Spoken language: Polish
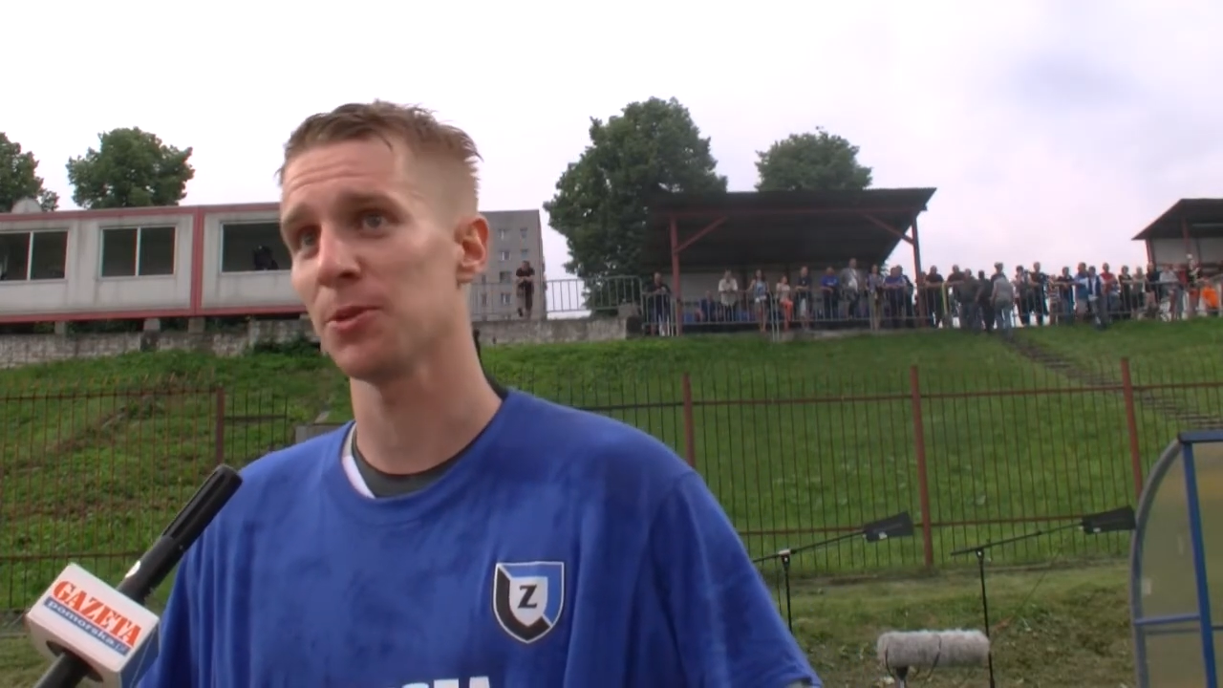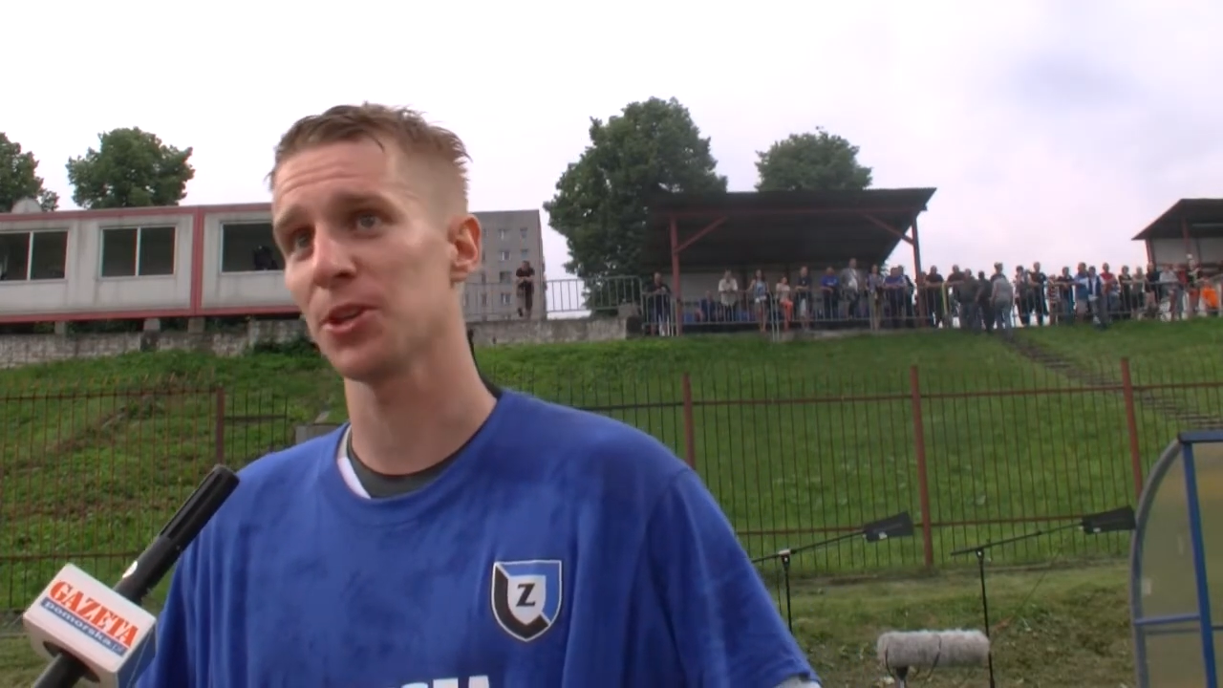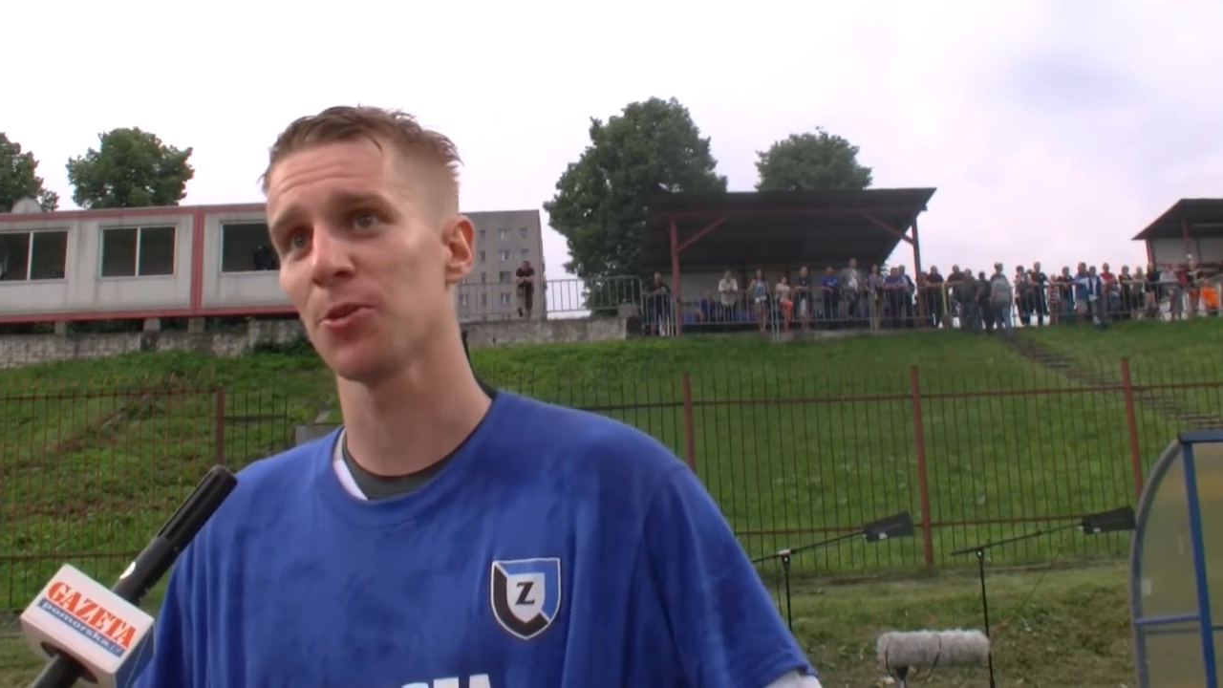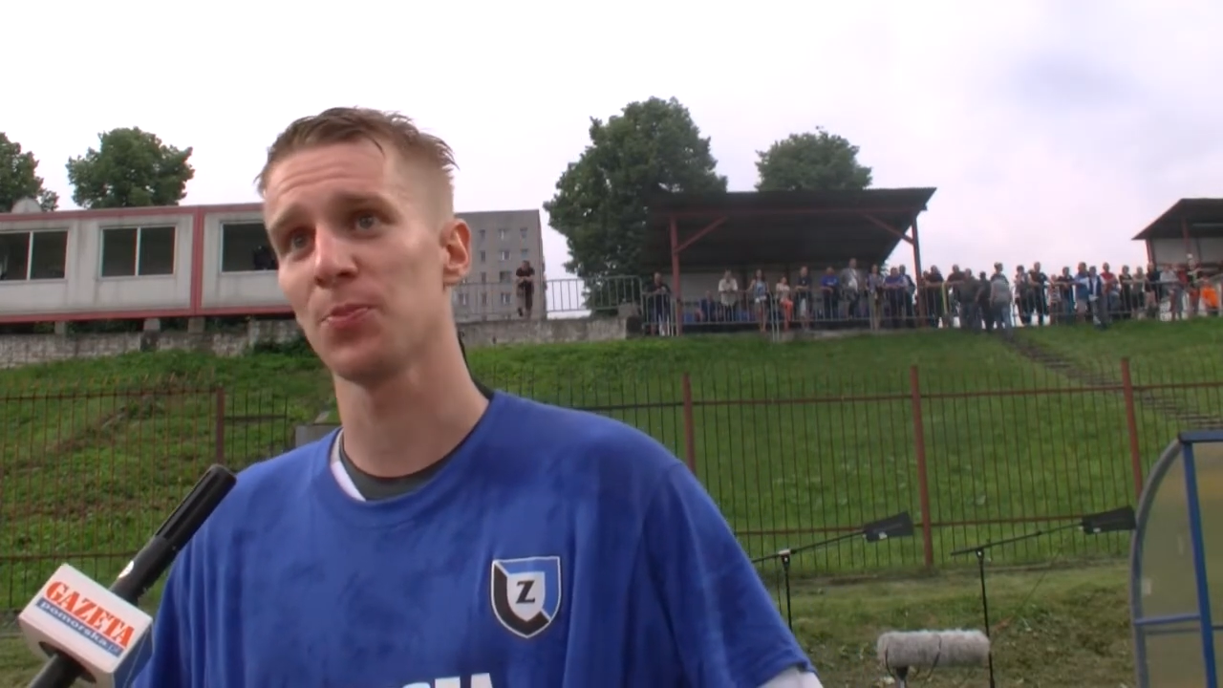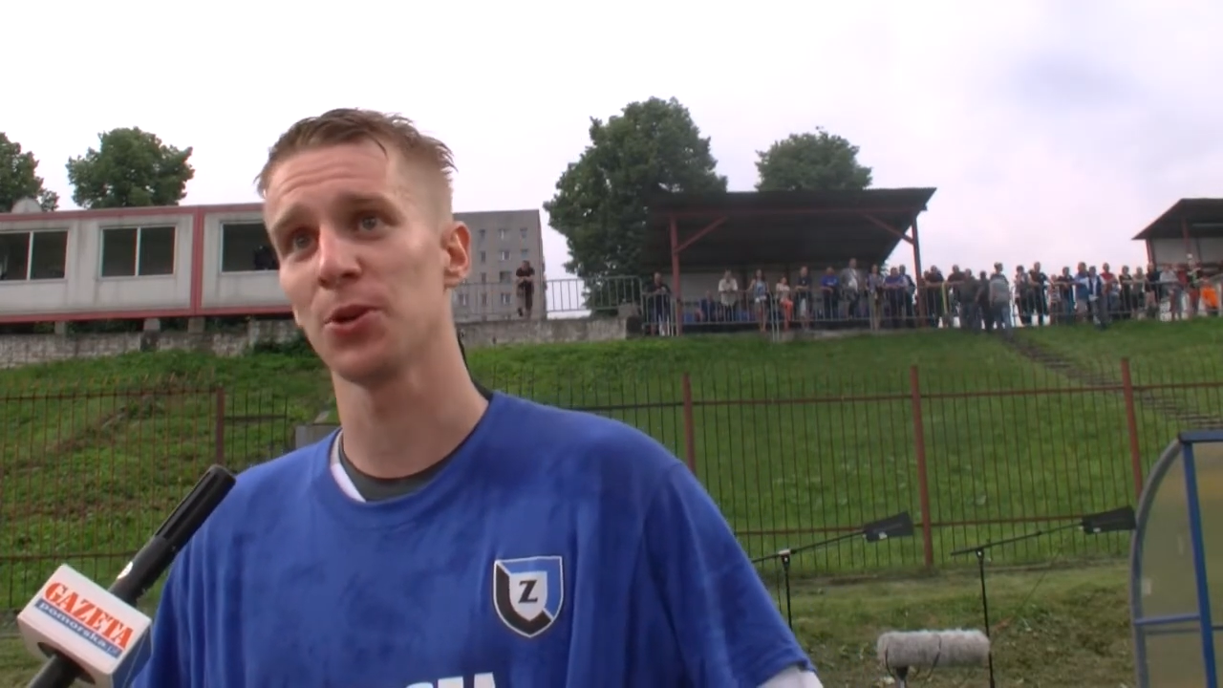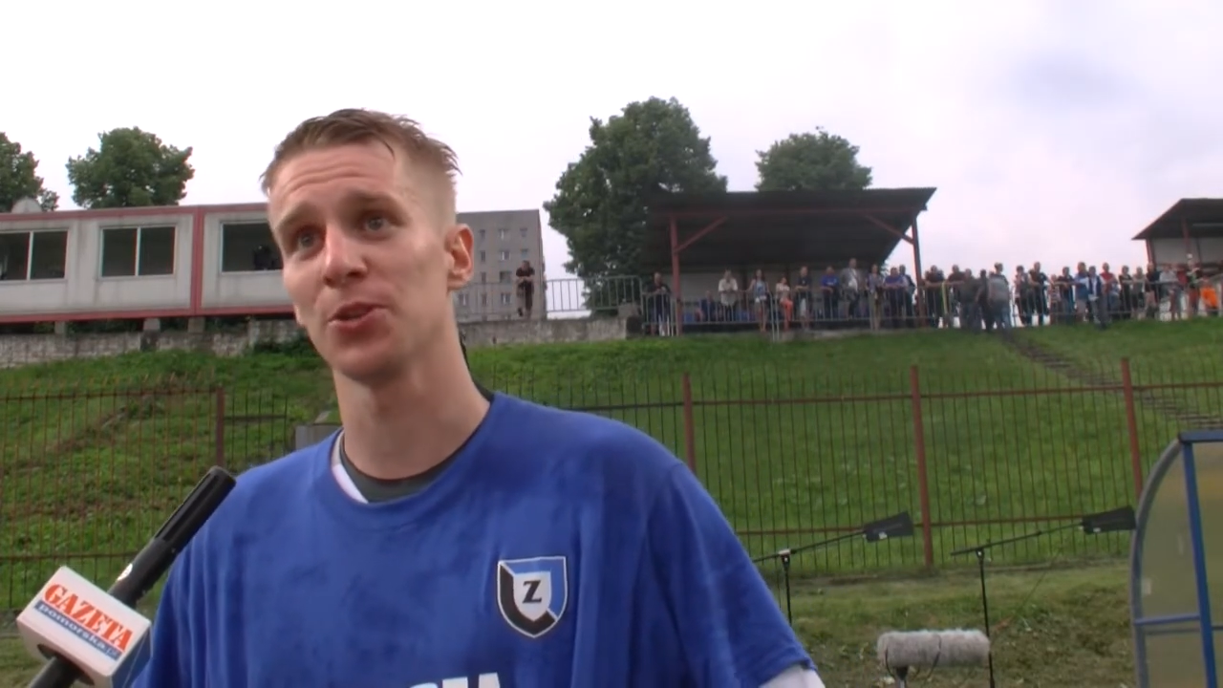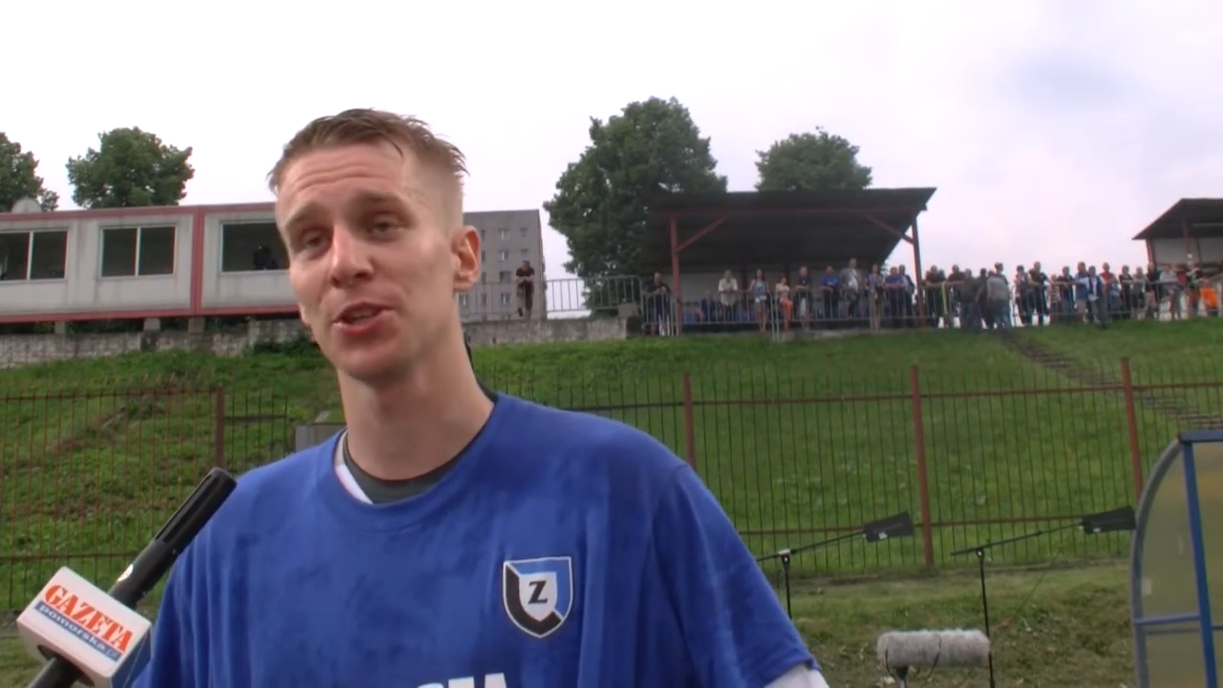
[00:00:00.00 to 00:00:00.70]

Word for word: tego plony